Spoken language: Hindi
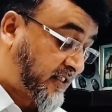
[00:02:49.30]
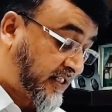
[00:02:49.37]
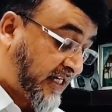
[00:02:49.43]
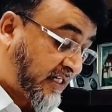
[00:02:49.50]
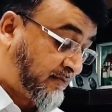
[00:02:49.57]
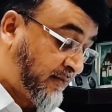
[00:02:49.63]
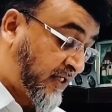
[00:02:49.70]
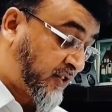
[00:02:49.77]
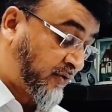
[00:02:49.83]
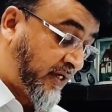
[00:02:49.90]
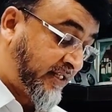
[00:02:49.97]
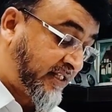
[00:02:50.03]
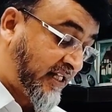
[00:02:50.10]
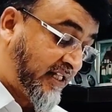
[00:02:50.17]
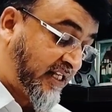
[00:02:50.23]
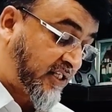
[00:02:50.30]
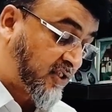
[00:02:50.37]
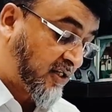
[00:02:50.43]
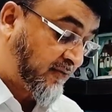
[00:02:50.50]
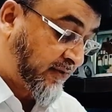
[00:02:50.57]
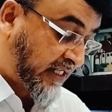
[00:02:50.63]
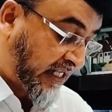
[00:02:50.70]
स्टेटमेंट शोइंग द
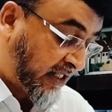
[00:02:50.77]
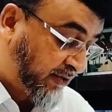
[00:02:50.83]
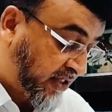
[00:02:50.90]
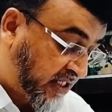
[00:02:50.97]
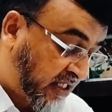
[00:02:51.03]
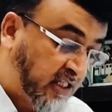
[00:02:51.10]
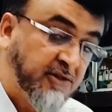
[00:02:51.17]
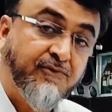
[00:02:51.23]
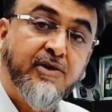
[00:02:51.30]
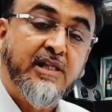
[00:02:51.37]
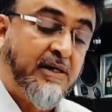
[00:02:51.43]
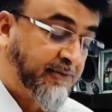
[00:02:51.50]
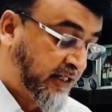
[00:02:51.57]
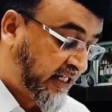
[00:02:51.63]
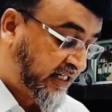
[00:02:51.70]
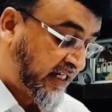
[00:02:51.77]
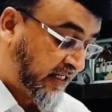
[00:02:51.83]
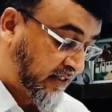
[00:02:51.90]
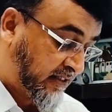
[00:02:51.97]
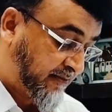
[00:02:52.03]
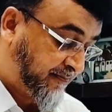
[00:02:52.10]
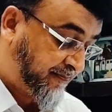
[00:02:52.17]
लिस्ट ऑफ रिजर्वेशन फॉर
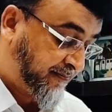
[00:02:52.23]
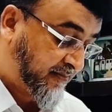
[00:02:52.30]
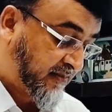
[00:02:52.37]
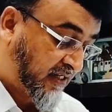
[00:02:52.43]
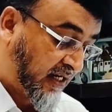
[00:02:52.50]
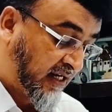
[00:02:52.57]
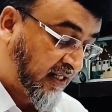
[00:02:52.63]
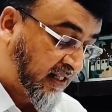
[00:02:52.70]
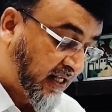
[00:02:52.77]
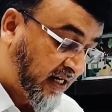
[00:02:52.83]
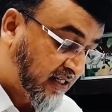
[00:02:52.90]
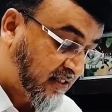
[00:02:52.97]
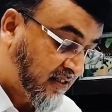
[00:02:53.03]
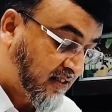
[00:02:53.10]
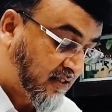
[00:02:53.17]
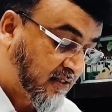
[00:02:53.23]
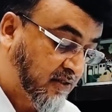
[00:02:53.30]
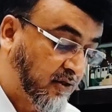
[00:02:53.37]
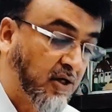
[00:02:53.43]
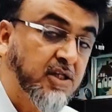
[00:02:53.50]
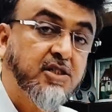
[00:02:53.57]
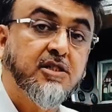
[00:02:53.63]
एम्यूनिटीज एंड देयर
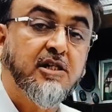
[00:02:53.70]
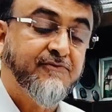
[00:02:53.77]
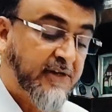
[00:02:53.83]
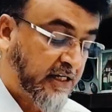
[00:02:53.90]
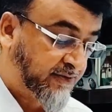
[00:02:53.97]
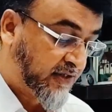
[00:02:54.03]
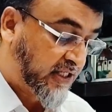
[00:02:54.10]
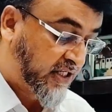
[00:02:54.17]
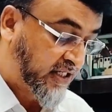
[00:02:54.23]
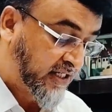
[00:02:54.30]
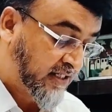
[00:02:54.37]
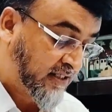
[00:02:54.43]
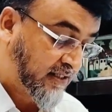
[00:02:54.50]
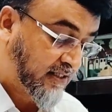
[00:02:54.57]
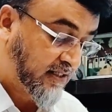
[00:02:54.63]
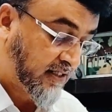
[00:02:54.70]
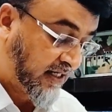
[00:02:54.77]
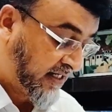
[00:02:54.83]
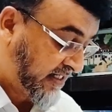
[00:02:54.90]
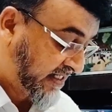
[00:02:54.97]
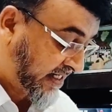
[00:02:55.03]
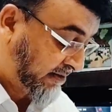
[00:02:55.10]
कॉस्ट ऑफ acquisition
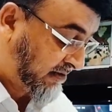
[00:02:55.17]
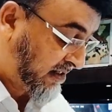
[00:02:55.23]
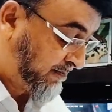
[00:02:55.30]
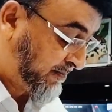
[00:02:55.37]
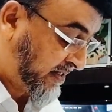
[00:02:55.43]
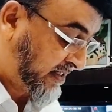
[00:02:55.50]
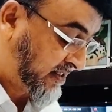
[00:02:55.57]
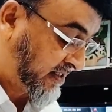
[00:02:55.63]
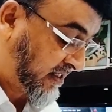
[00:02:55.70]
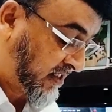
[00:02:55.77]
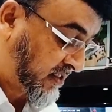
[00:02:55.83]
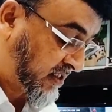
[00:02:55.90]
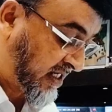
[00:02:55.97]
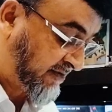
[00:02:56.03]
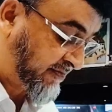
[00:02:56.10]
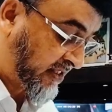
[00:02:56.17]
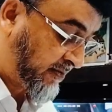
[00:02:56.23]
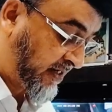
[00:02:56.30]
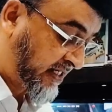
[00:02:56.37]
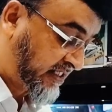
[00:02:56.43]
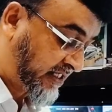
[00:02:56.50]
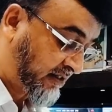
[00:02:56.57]
एंड डेवलपमेंट इन ड्राफ्ट
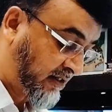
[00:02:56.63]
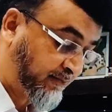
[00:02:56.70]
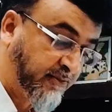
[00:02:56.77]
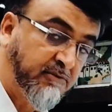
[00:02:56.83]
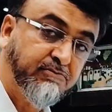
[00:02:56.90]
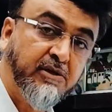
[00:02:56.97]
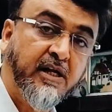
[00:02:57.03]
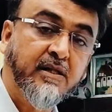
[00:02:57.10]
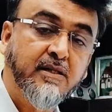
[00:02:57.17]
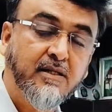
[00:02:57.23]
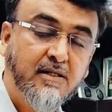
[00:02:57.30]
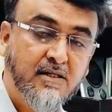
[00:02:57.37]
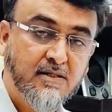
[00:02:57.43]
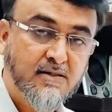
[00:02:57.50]
रिवाइज डेवलपमेंट प्लान